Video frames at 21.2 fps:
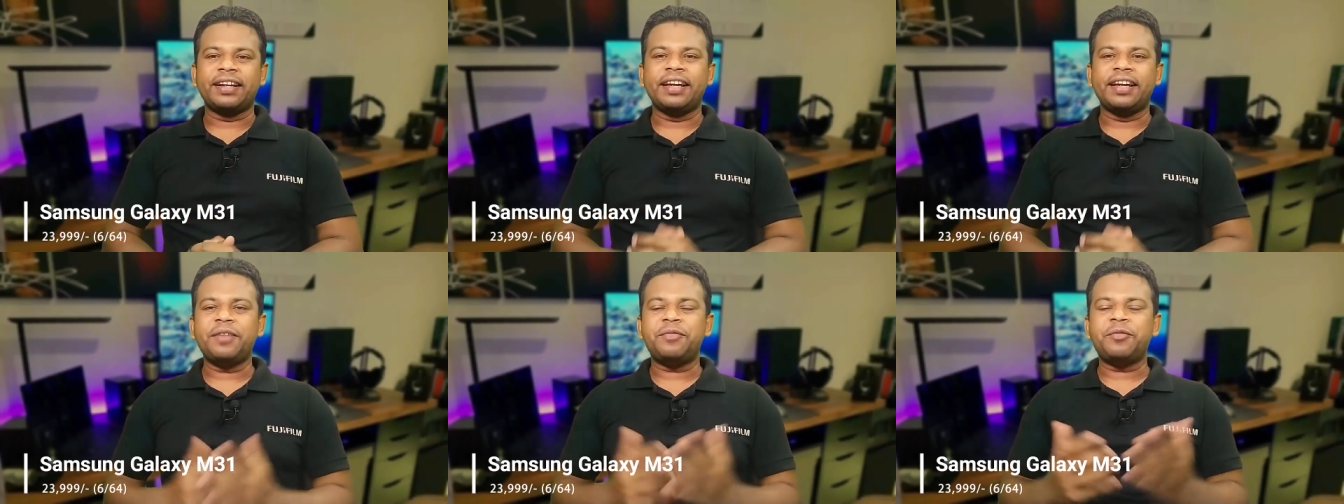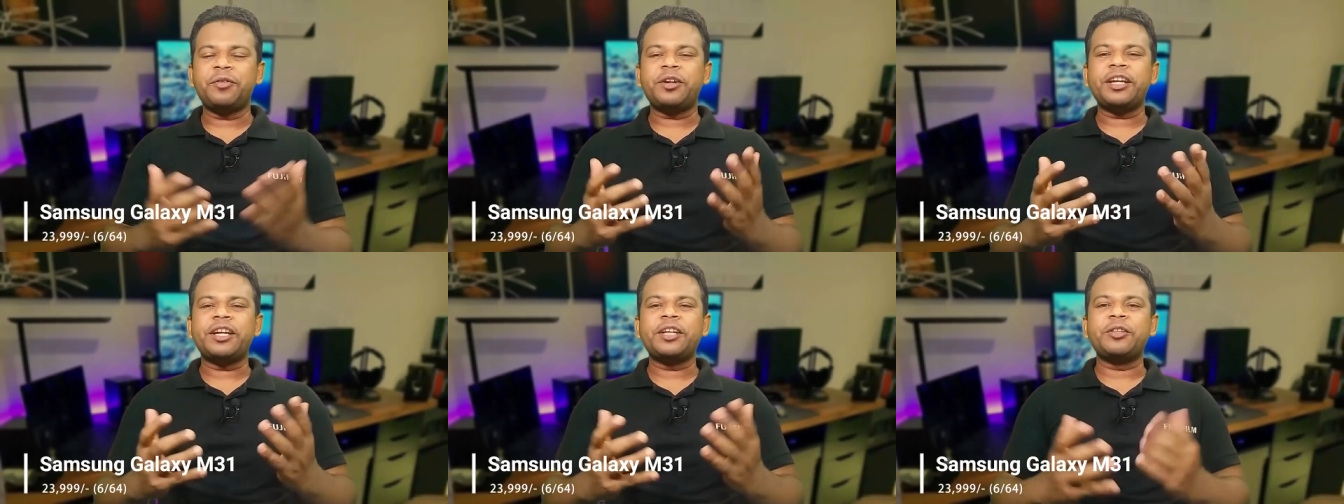এই
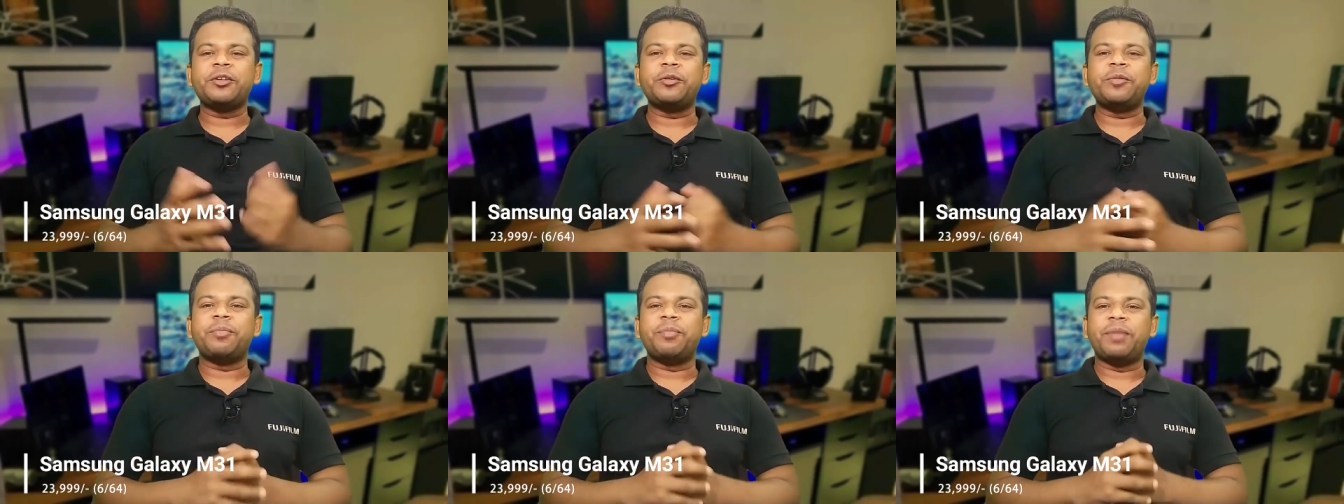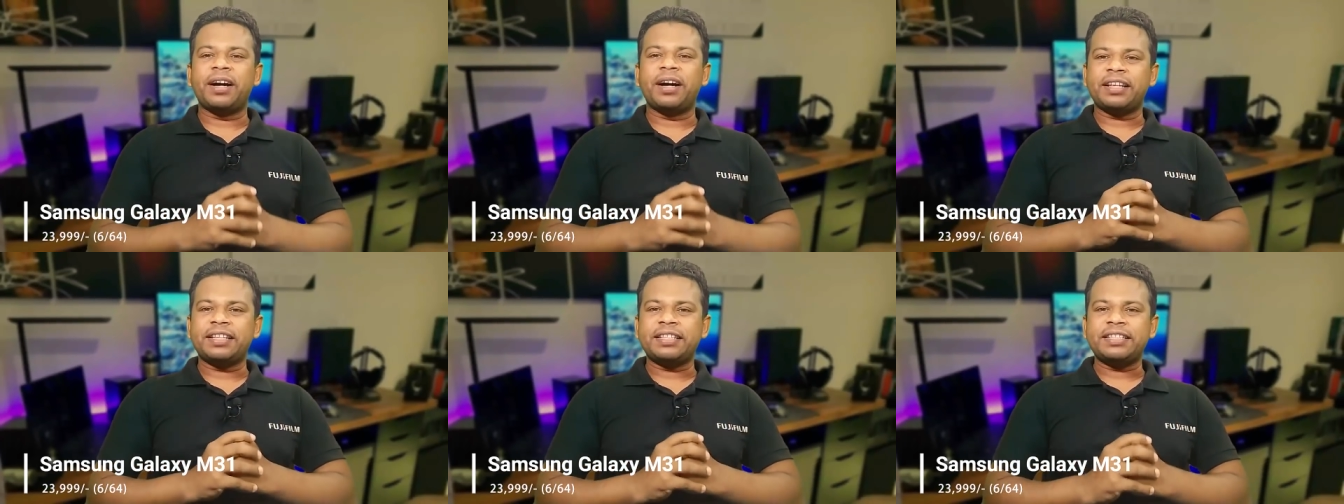ফোনটি কিন্তু
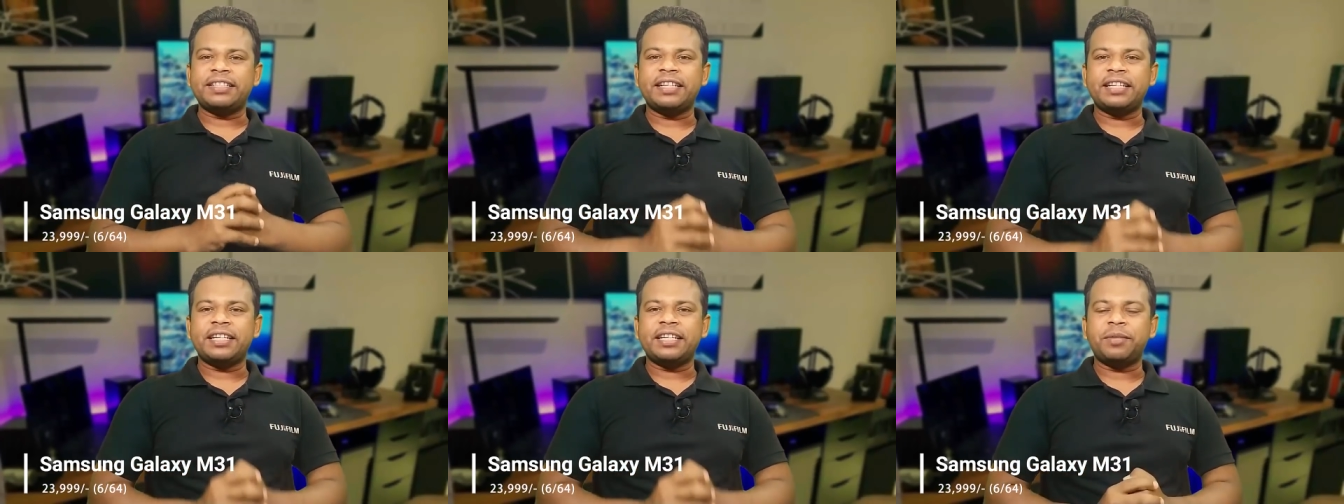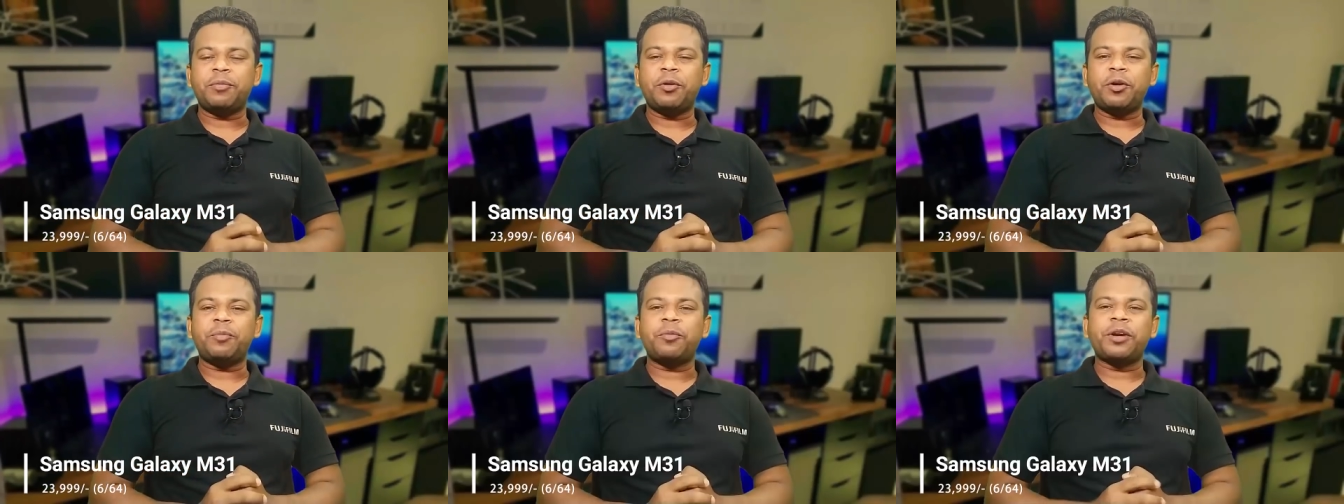বাংলাদেশে
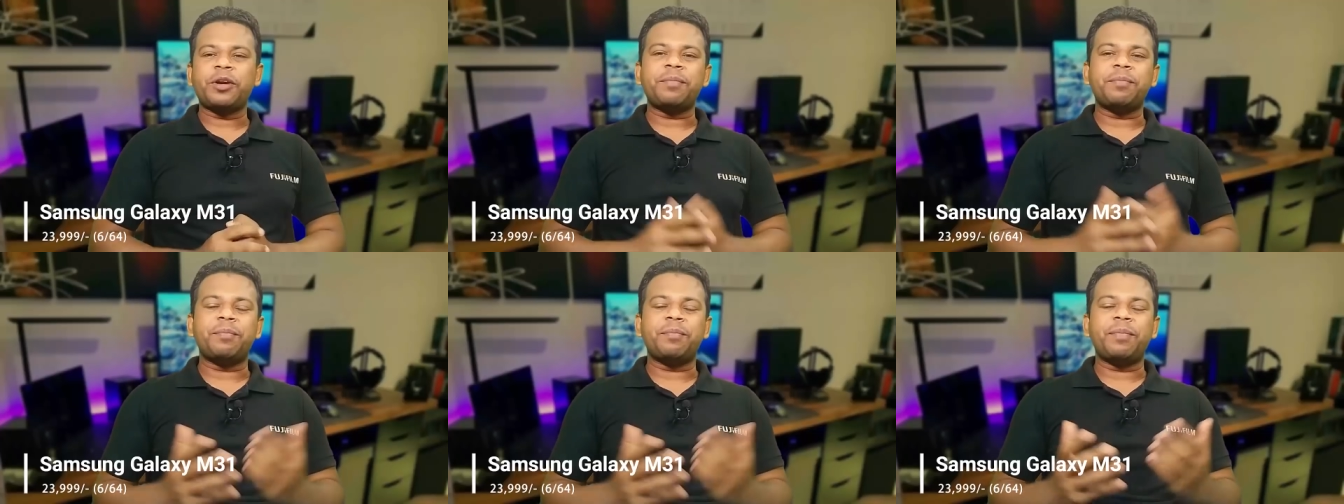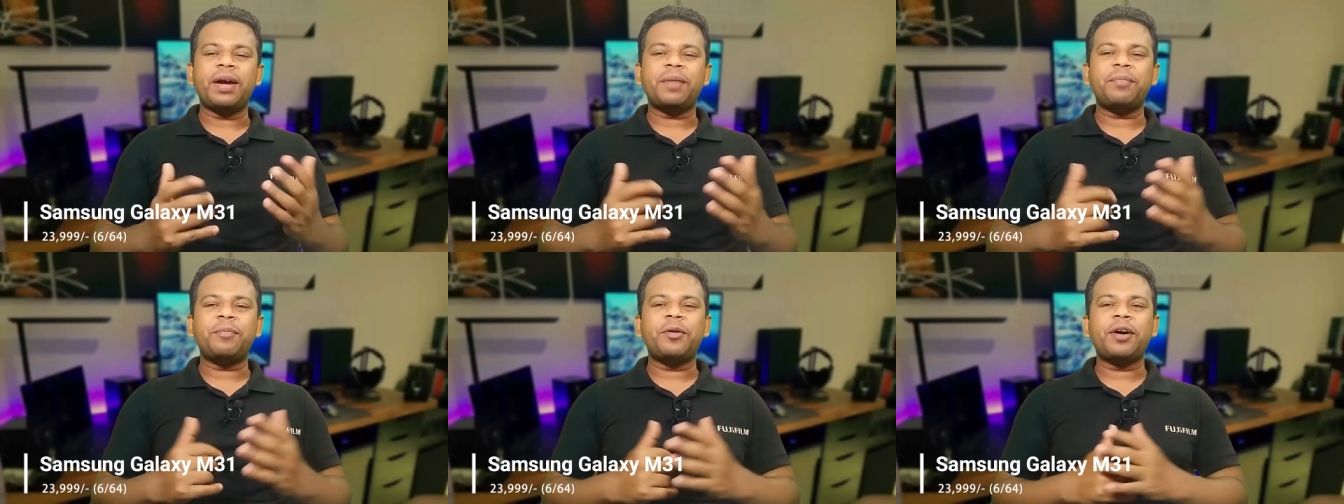আসার পরপরই
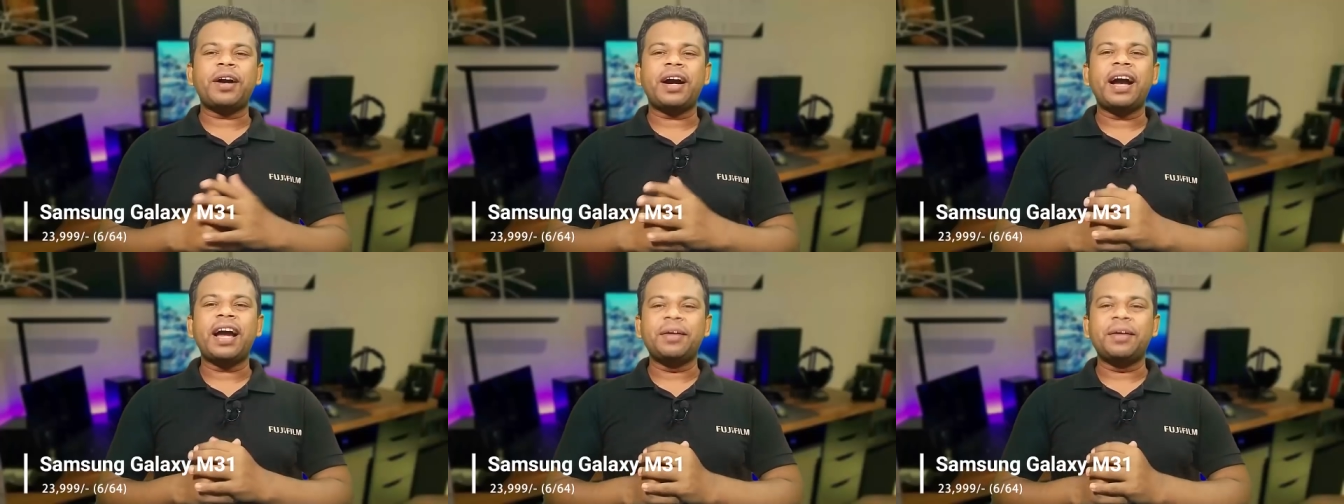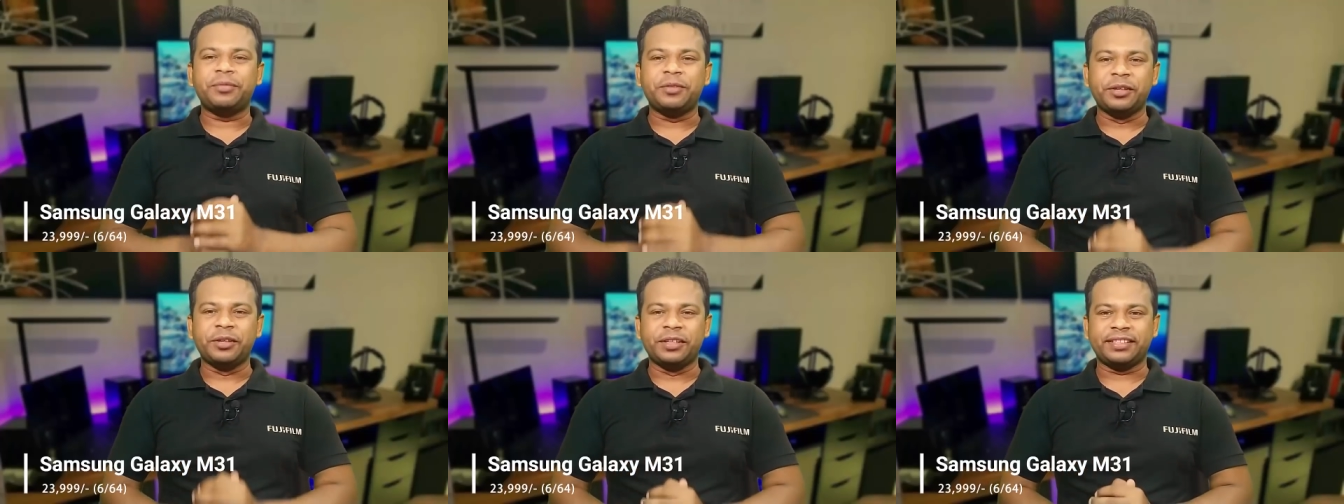ব্যাপক হাইপ
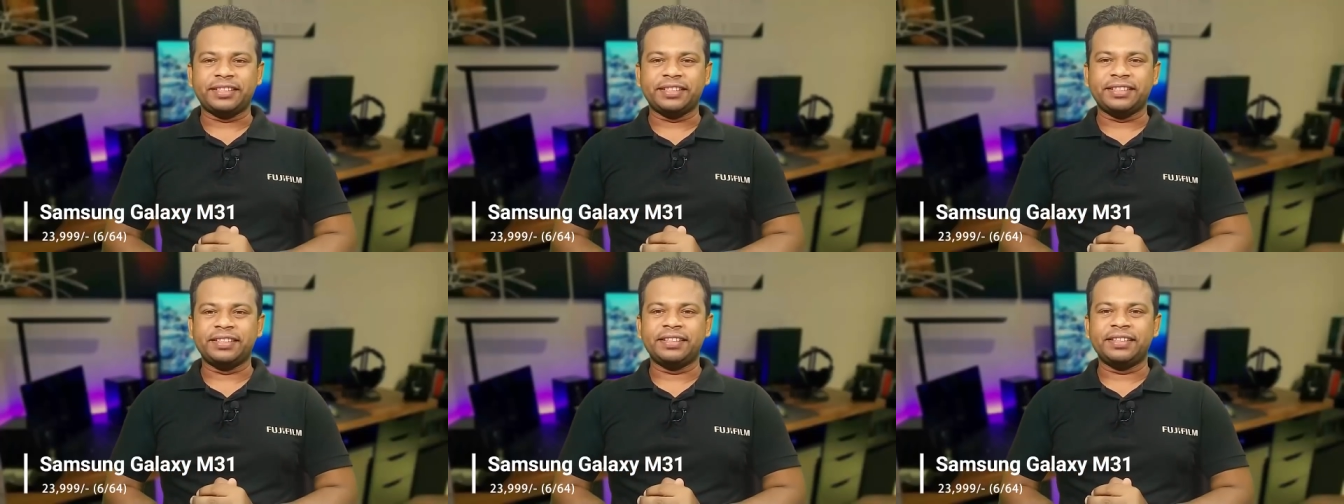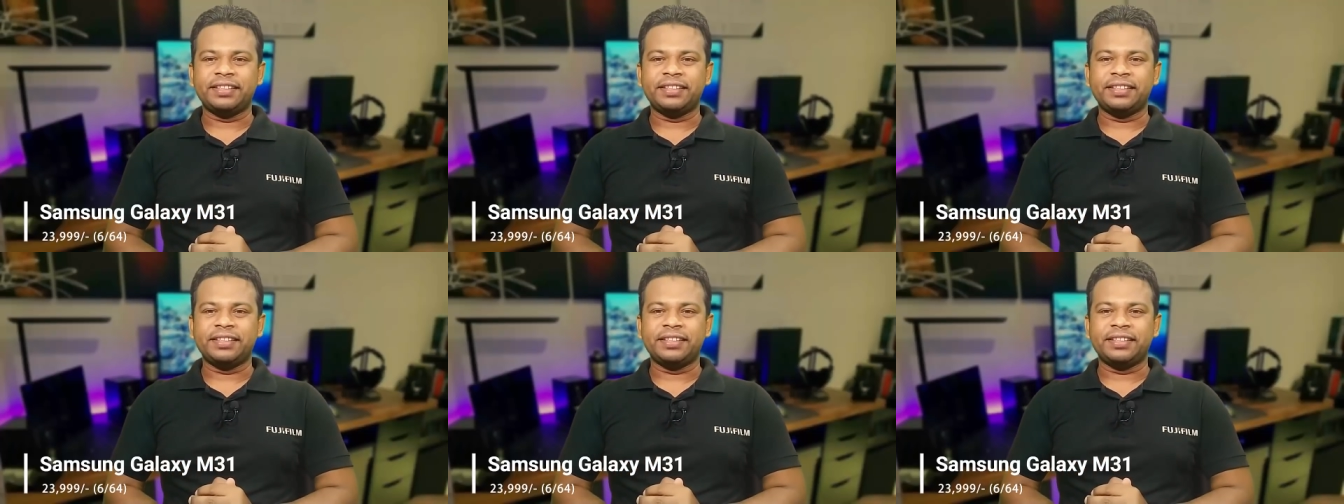তুলেছে